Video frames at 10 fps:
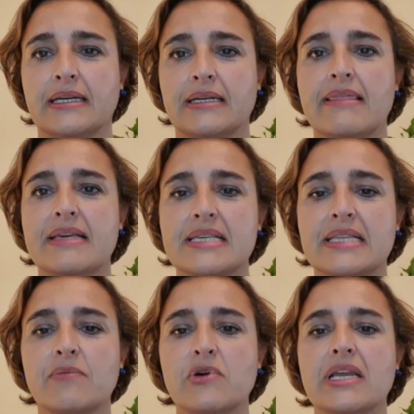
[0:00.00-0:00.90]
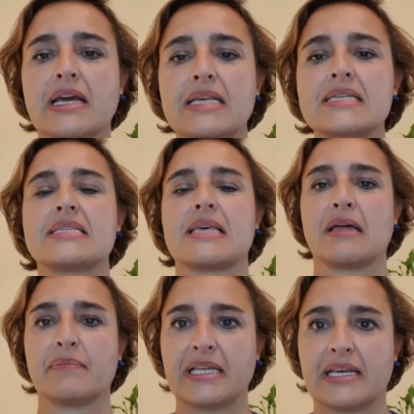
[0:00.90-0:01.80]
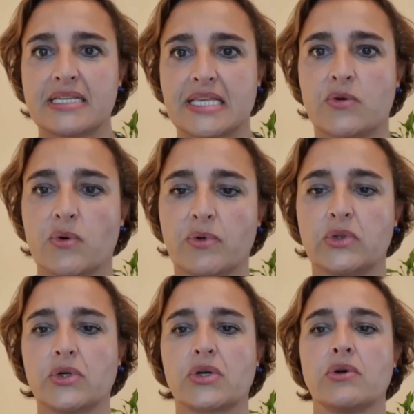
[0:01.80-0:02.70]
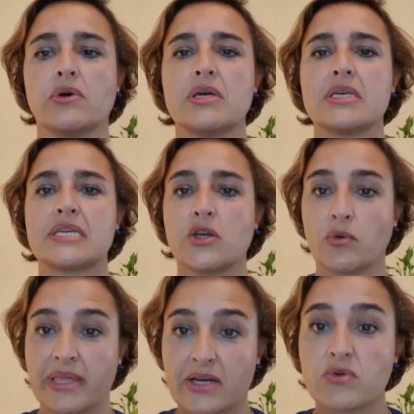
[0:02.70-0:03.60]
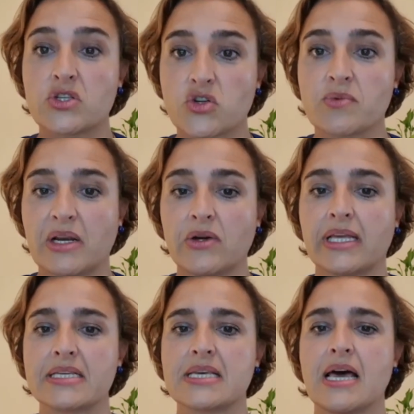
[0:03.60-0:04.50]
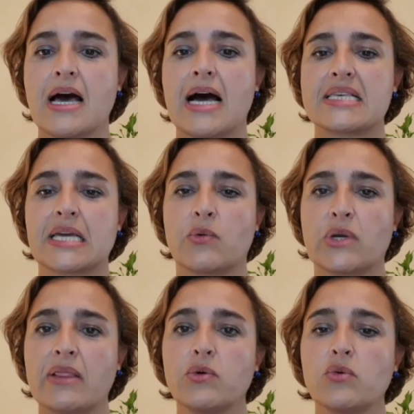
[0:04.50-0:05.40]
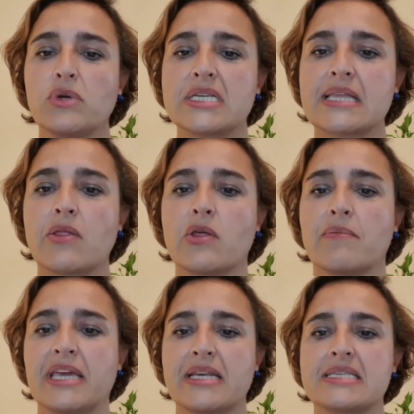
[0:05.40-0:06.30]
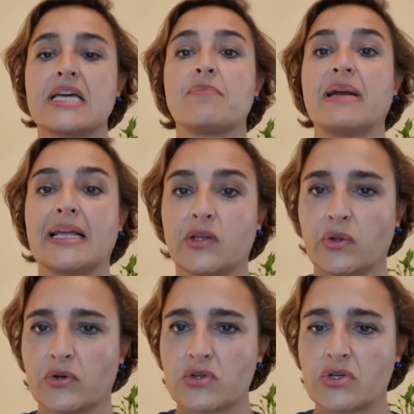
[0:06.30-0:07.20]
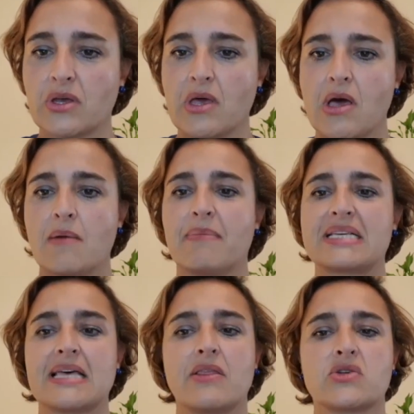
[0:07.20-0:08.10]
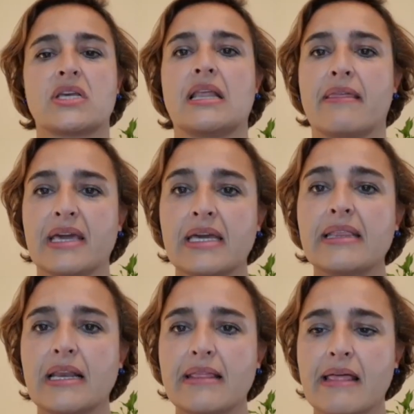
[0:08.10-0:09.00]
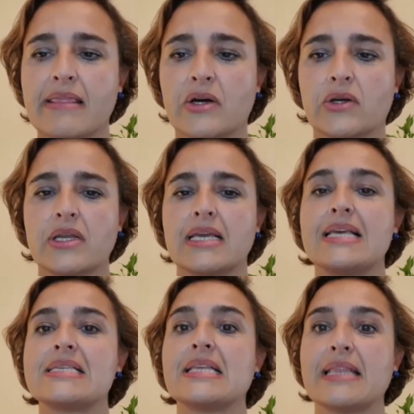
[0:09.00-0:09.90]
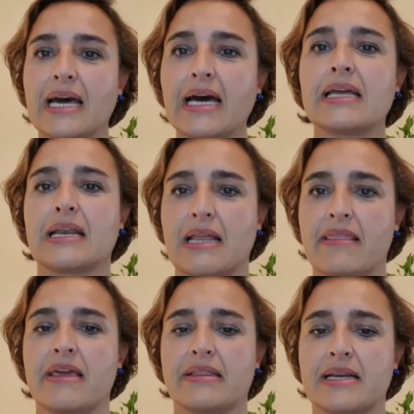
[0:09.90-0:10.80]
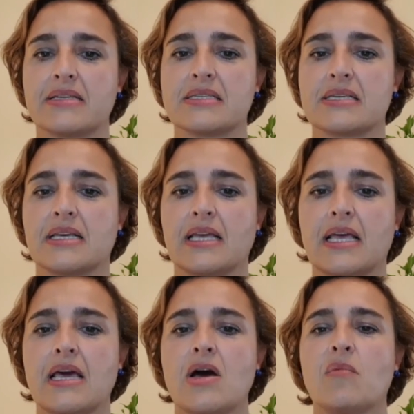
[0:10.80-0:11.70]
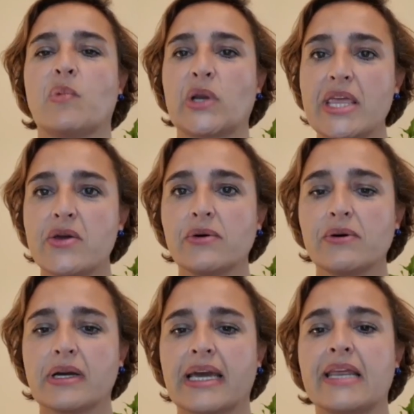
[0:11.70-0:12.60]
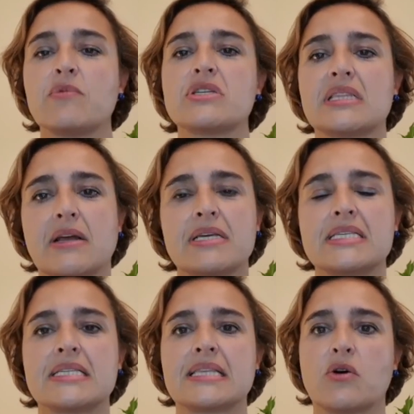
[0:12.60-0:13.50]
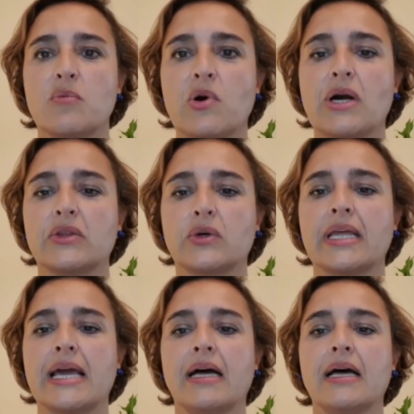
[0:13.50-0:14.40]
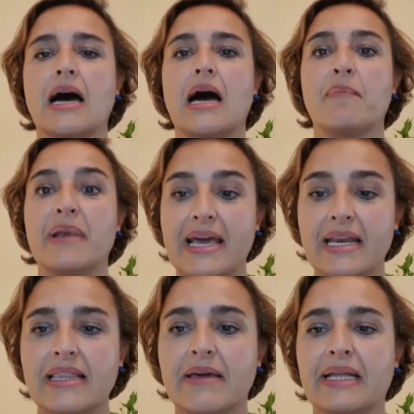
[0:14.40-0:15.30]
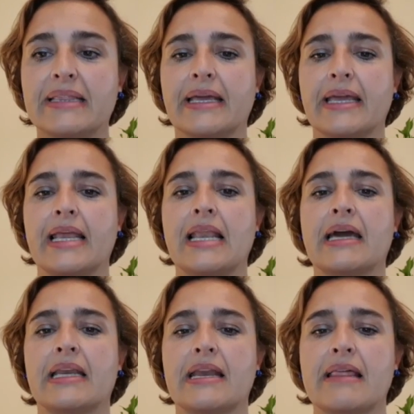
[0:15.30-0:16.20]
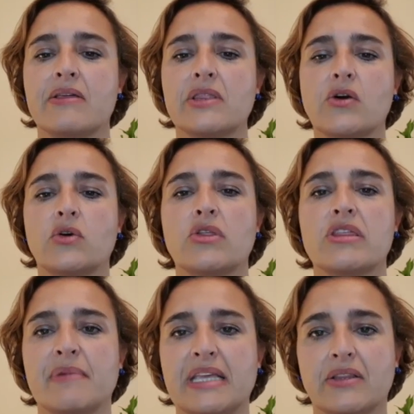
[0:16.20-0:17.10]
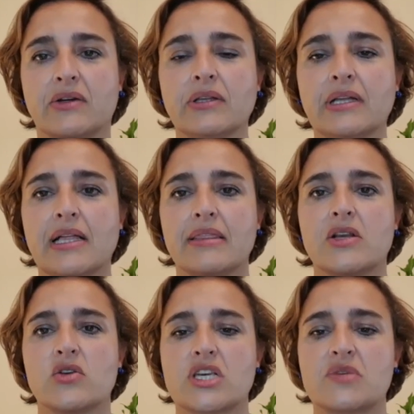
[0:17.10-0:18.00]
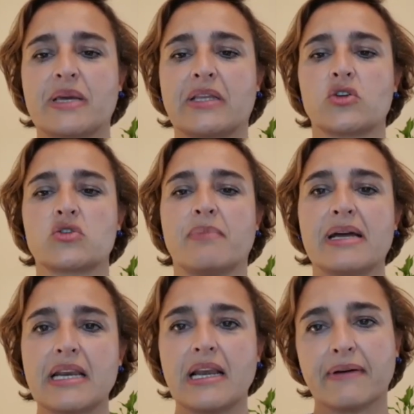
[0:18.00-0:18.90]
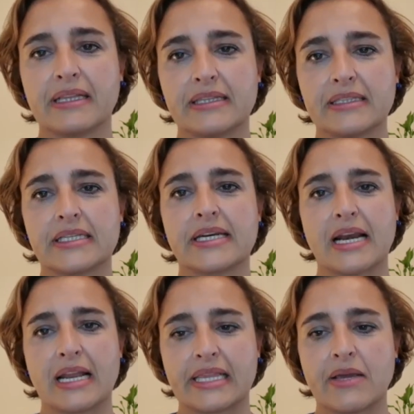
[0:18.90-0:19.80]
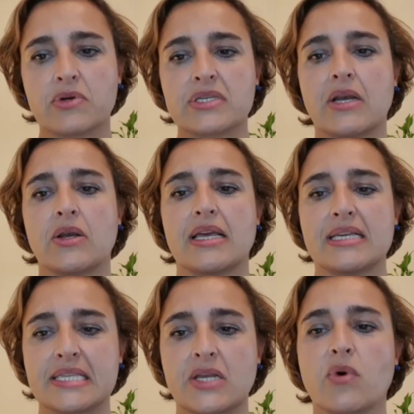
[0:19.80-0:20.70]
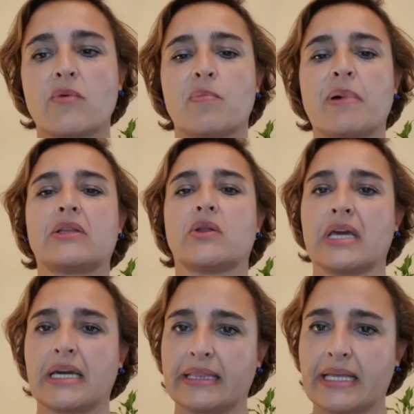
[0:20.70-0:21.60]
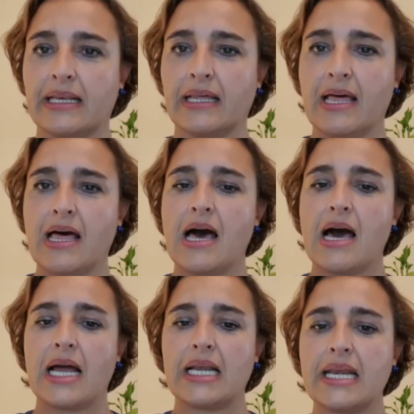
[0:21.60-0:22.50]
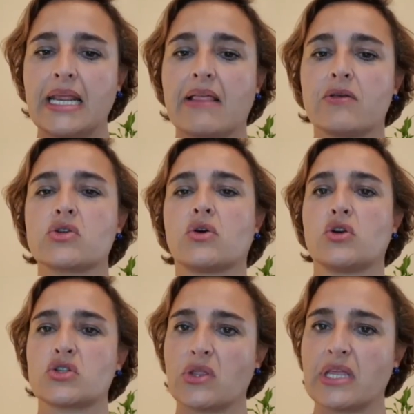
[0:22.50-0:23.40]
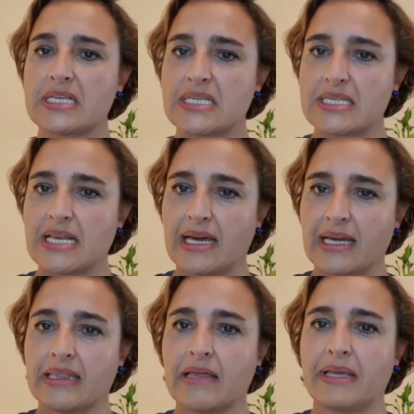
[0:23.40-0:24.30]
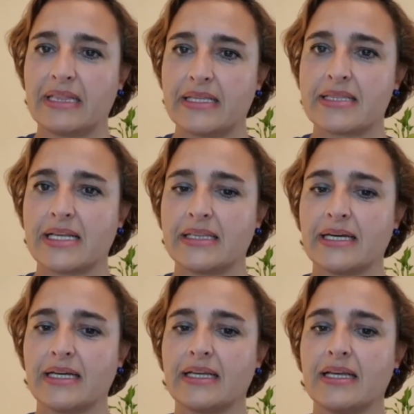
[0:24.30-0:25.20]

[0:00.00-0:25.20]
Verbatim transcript: Necesitamos reglas que se adapten a este nuevo entorno, sin olvidar nuestros valores, asegurando un estado de bienestar para todos, basados en la digitalización y sin dejar a nadie atrás. Por ello, queremos a través de esta convocatoria ampliar el debate y la generación de conocimiento de los aspectos más relevantes relativos a este nuevo pacto digital, alineados con los ODS de la Agenda 2030.